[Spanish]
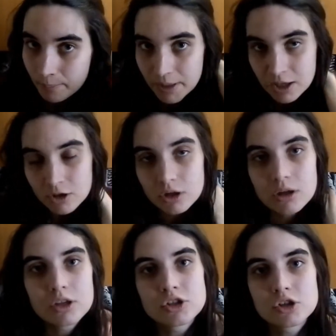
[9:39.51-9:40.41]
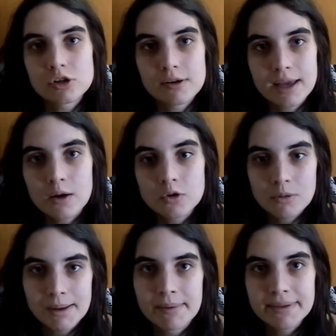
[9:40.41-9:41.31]
Pero yo lo que hago
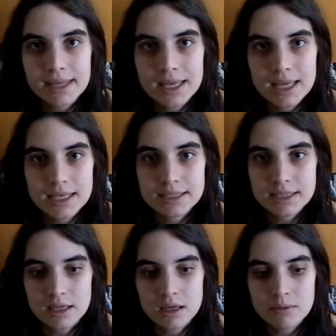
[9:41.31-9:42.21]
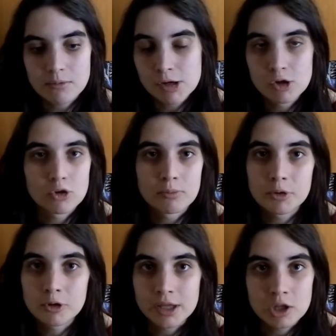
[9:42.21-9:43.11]
normalmente es que me lo
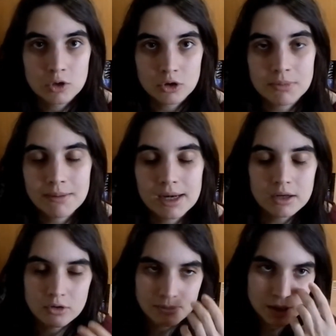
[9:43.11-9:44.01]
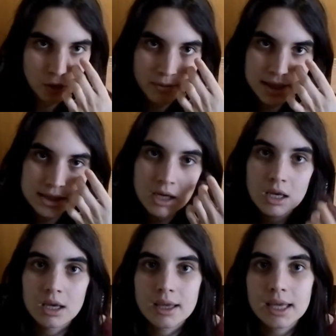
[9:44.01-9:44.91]
compro en Norma, ¿vale? Norma Comics,
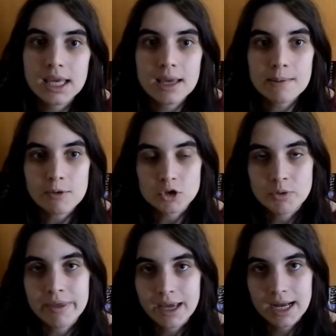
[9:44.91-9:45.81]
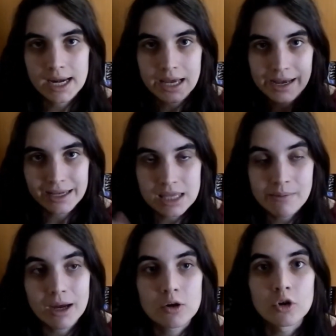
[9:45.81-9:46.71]
que os voy a dejar aquí
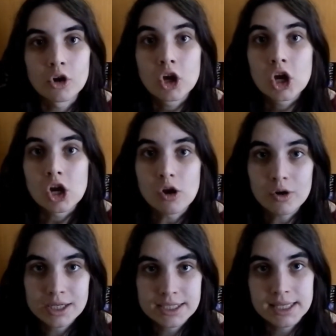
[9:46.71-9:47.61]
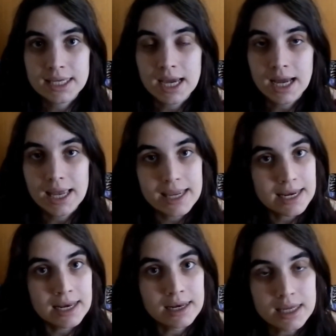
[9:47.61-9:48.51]
debajo lo que sería
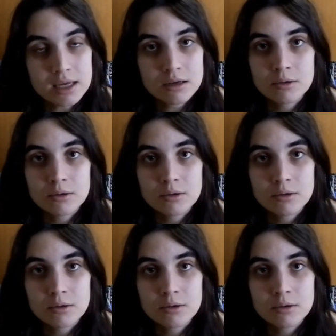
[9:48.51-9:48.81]
el link,